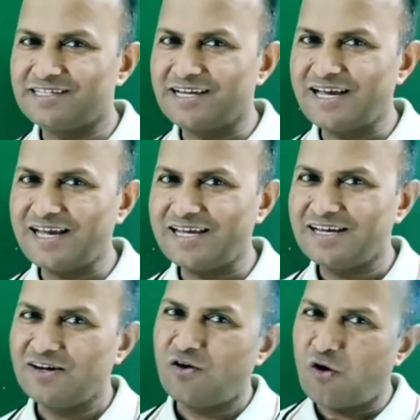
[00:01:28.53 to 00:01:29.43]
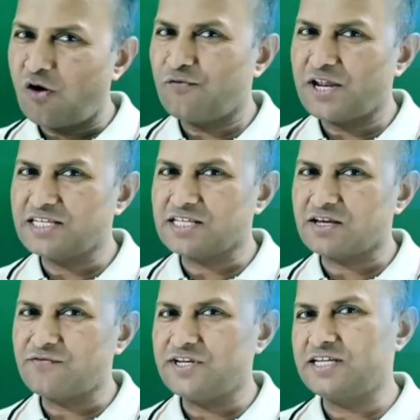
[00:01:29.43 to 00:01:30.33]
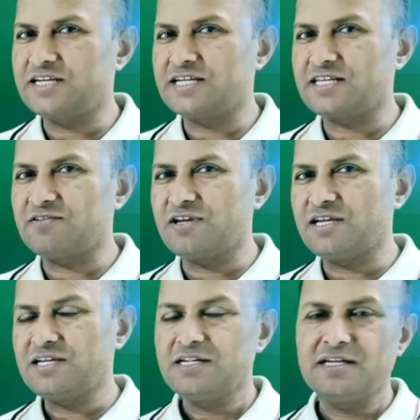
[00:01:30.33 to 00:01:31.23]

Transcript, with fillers: ठीक है ऑफलाइन जैसा फीलिंग करते हुए